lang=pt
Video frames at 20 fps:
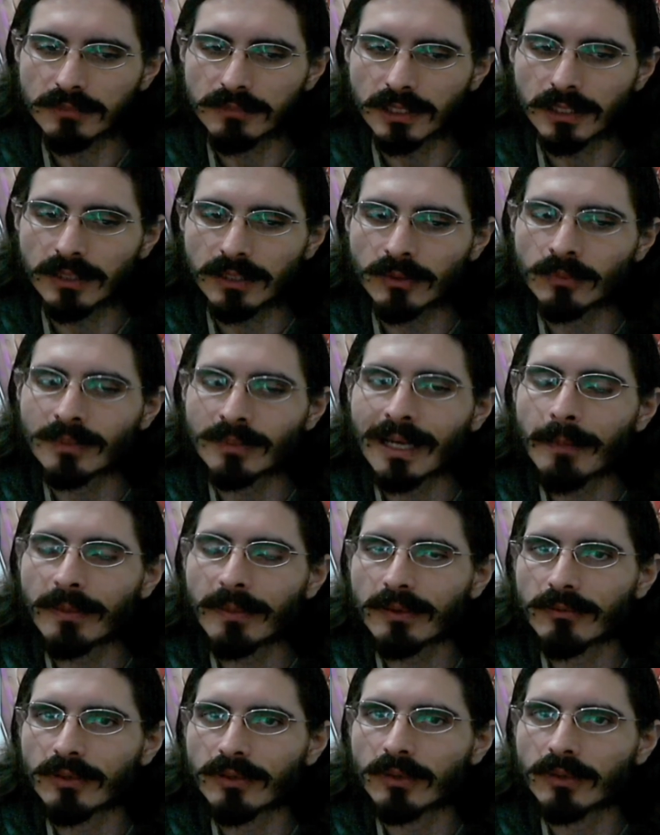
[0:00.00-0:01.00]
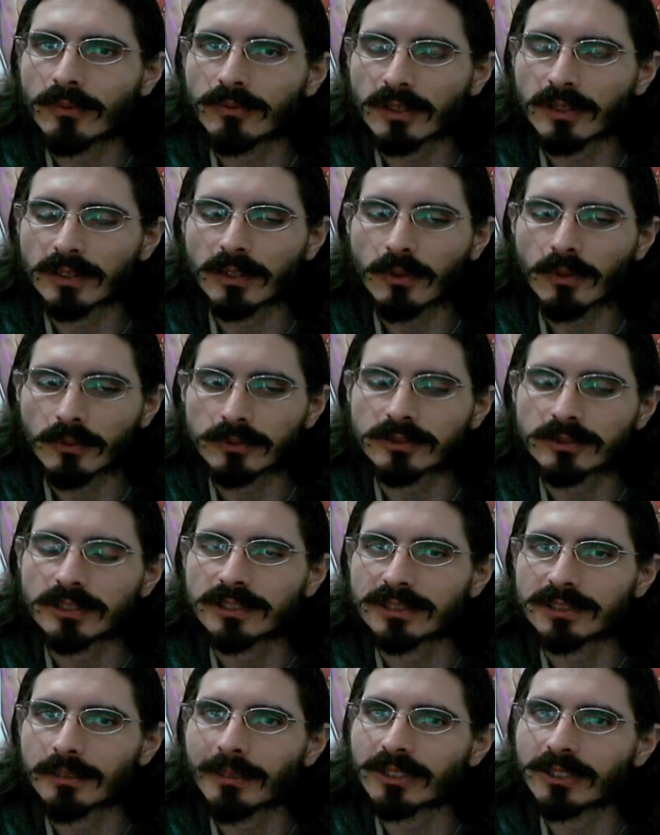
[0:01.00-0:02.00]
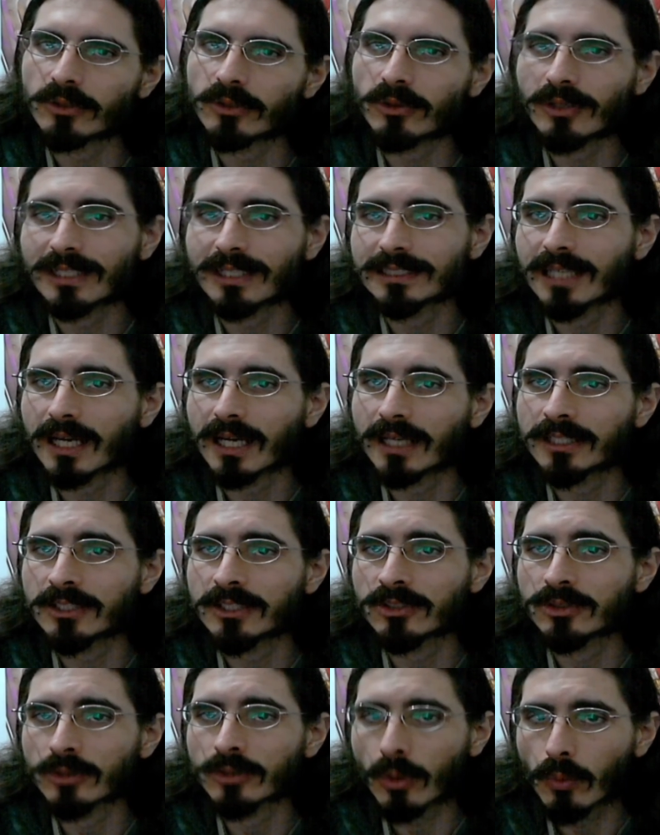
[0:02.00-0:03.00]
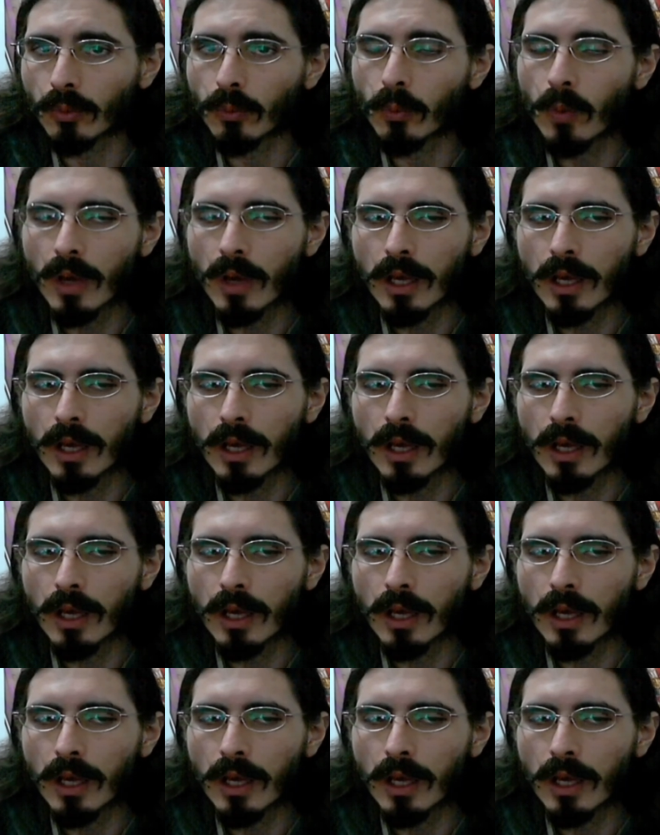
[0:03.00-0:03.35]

Aí né? não dá para ver com tanta constância, mas eu tô na saga de Zou